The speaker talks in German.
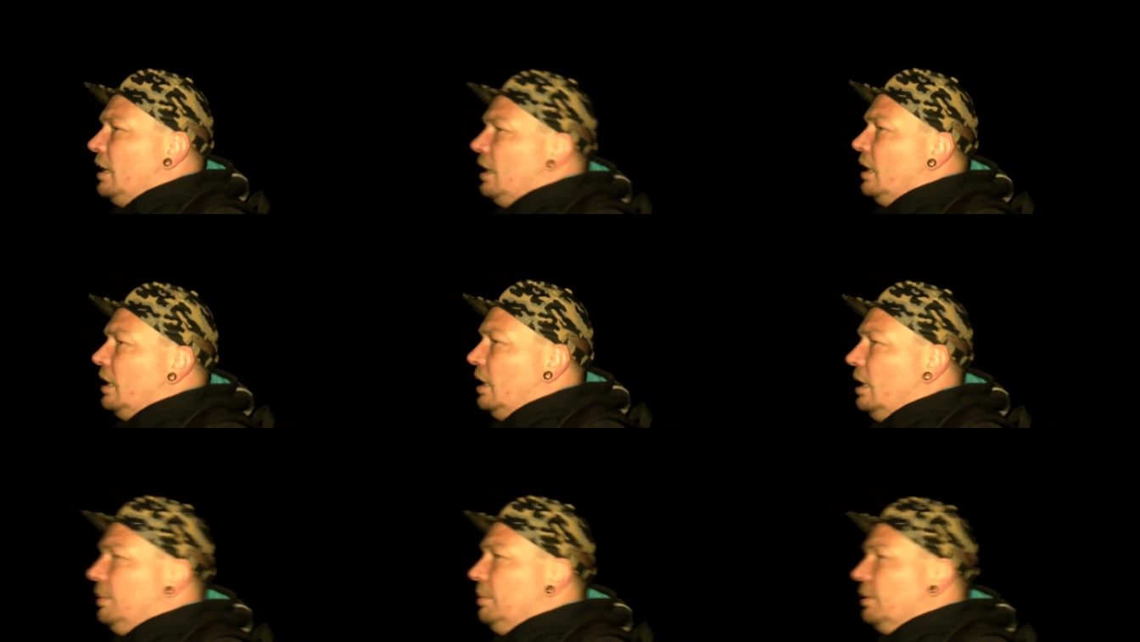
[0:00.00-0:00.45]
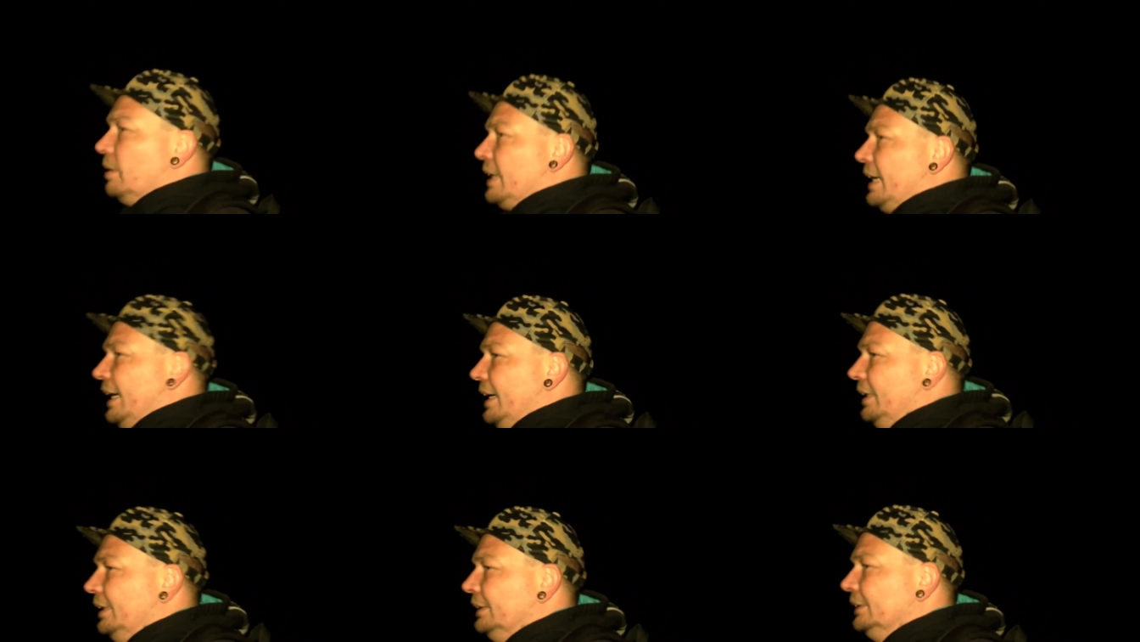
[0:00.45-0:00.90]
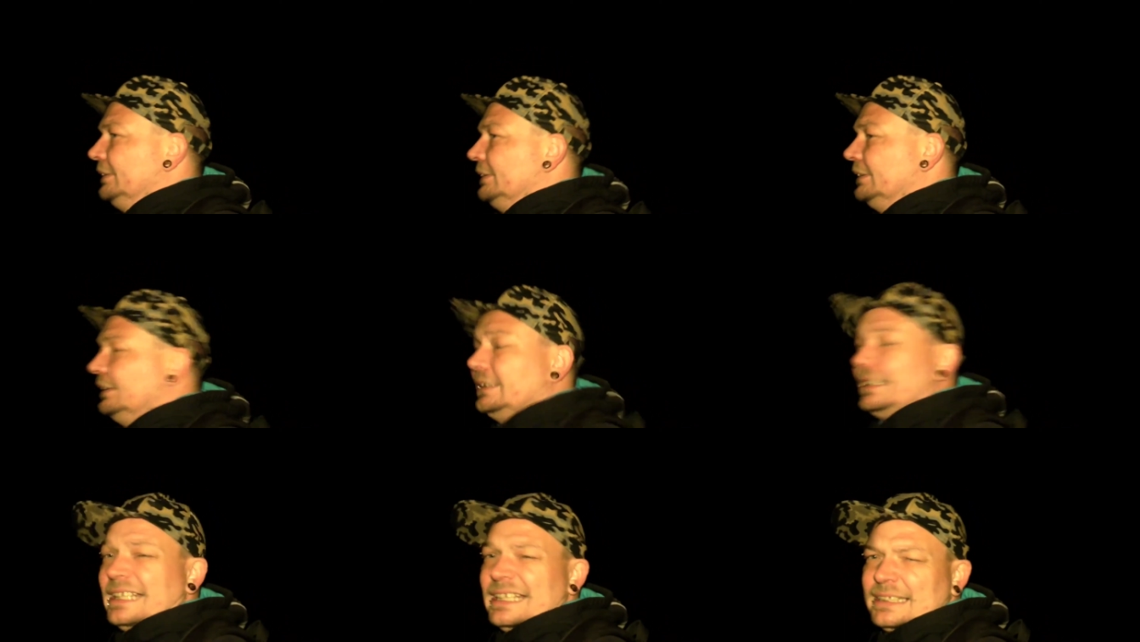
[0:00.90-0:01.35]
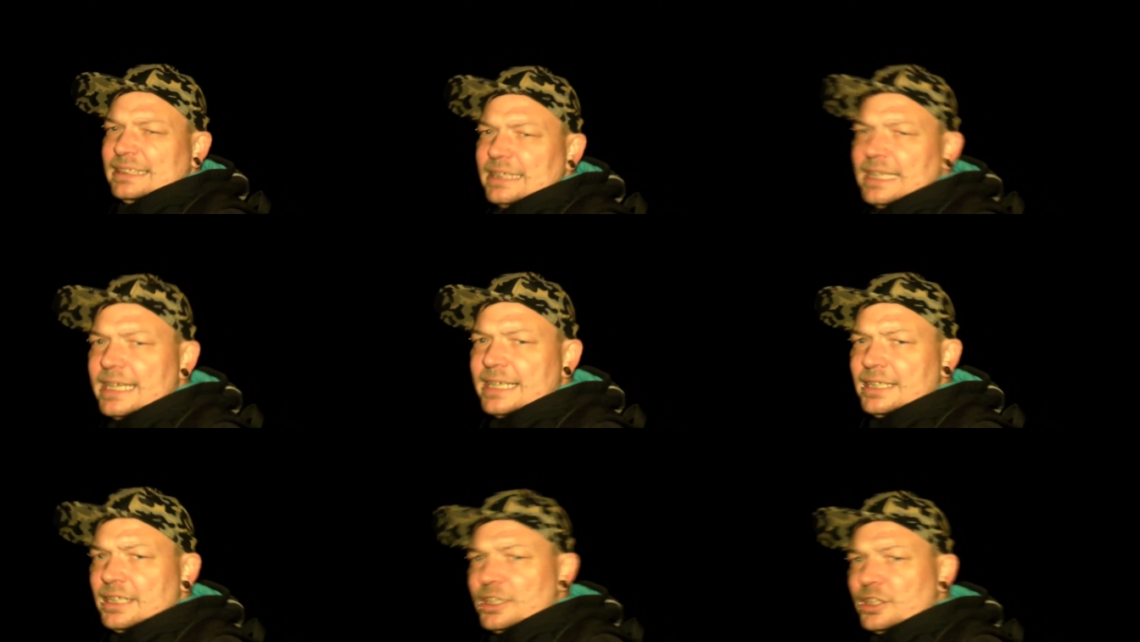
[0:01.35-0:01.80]
Aber okay, es
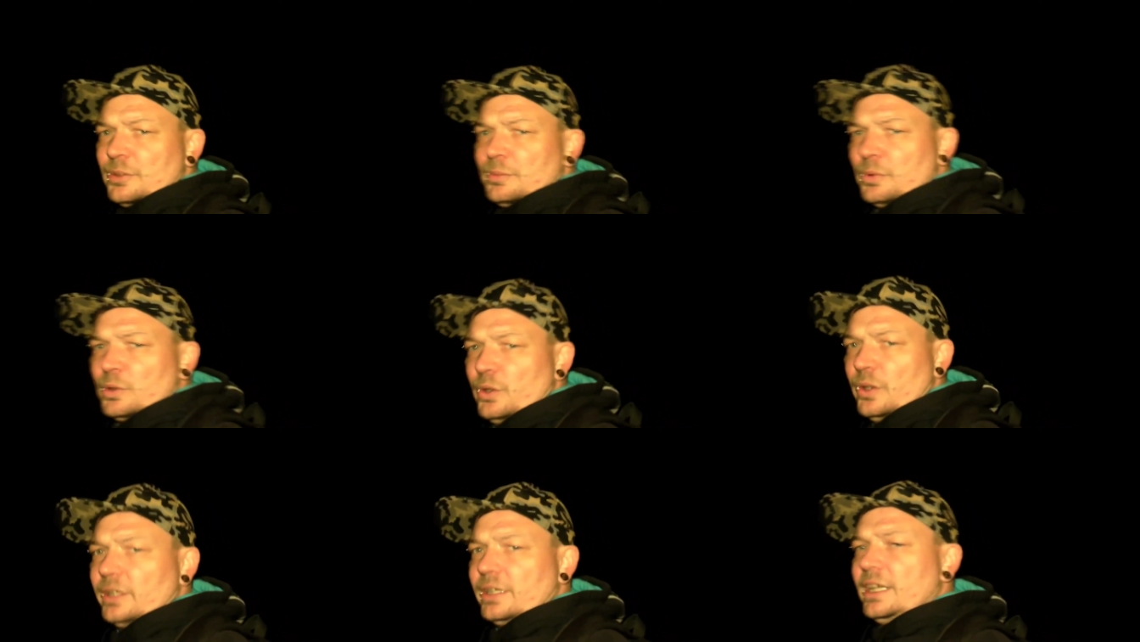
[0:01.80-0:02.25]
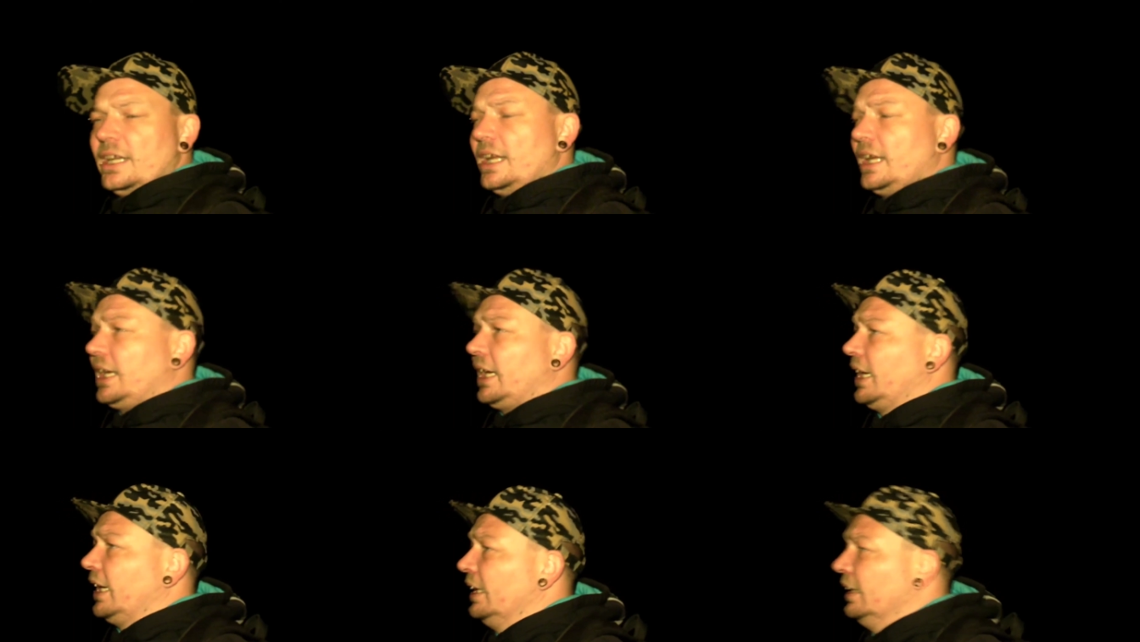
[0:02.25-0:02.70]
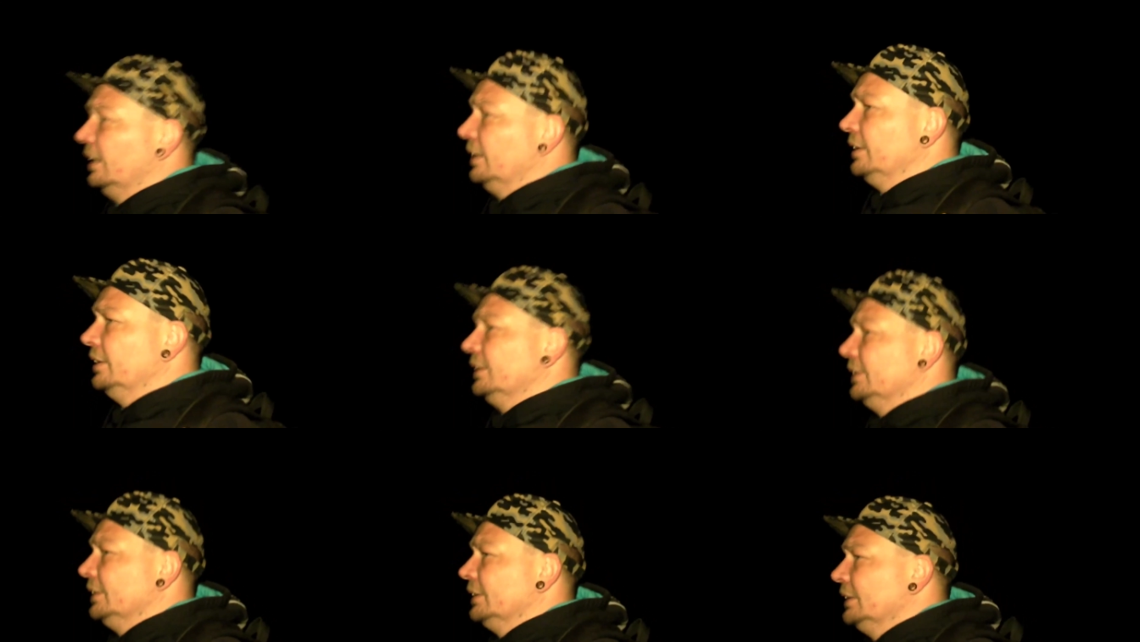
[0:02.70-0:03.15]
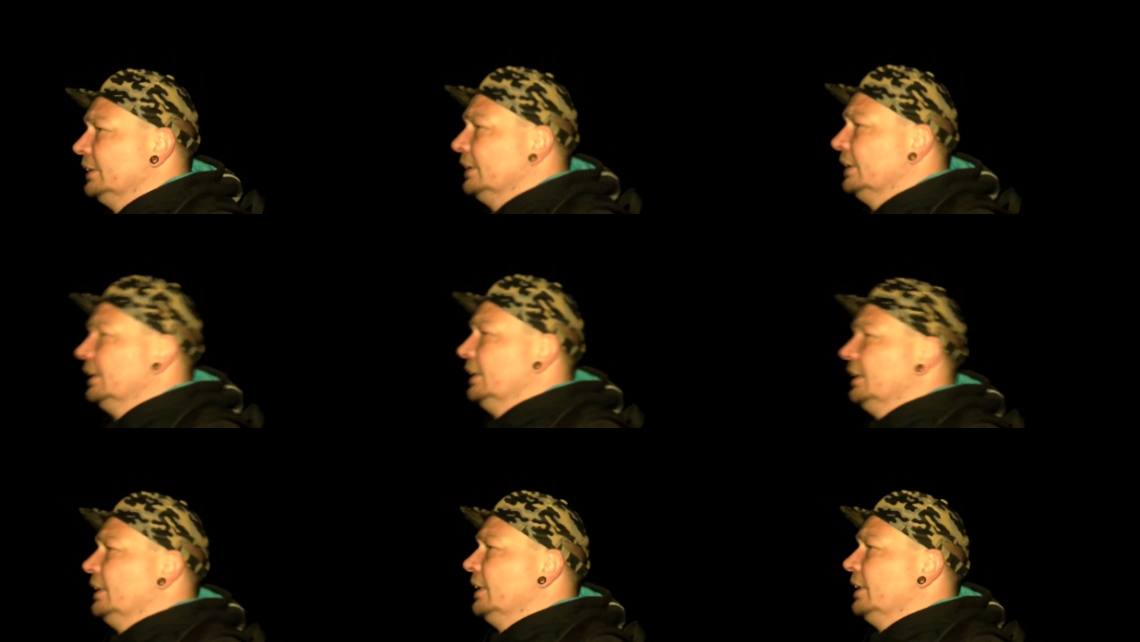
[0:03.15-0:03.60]
regnet zum Glück nicht.
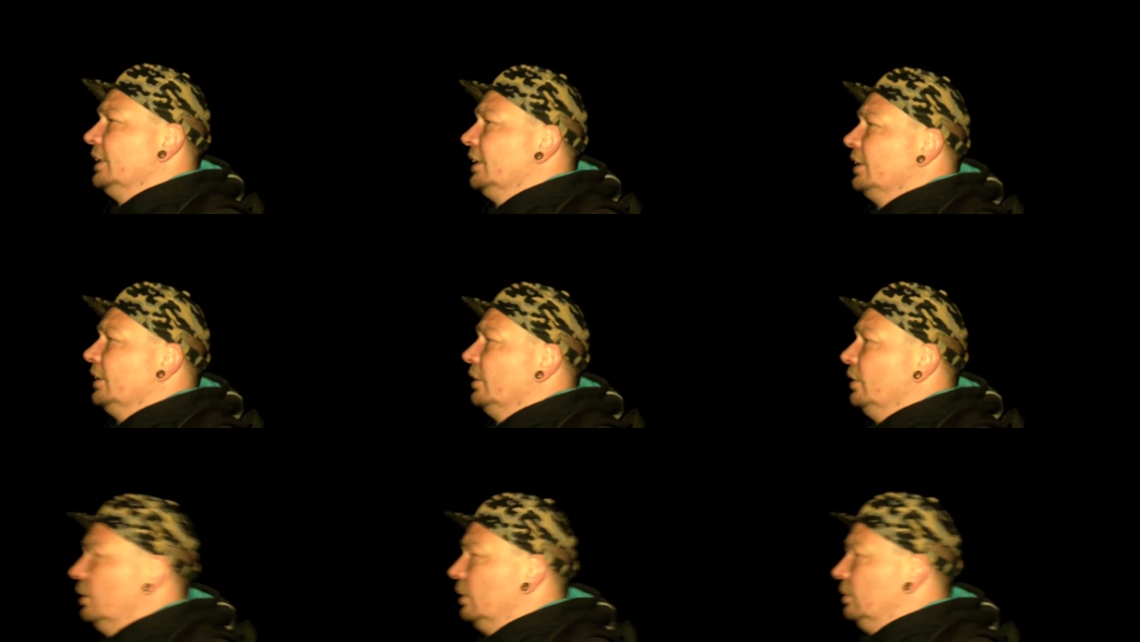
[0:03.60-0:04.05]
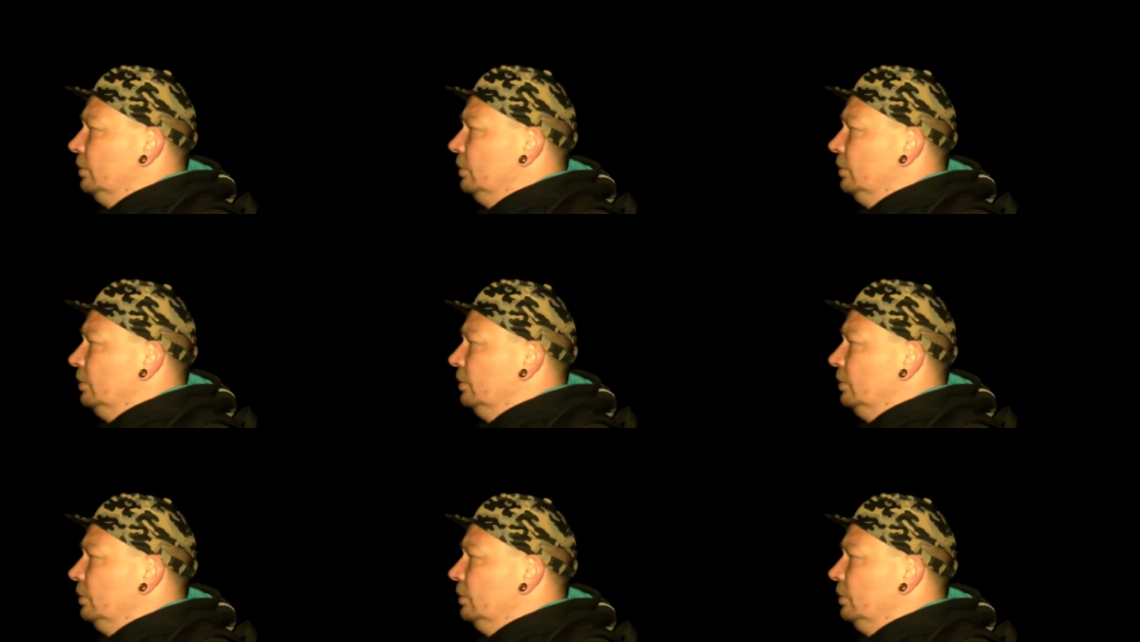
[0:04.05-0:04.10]
Jo.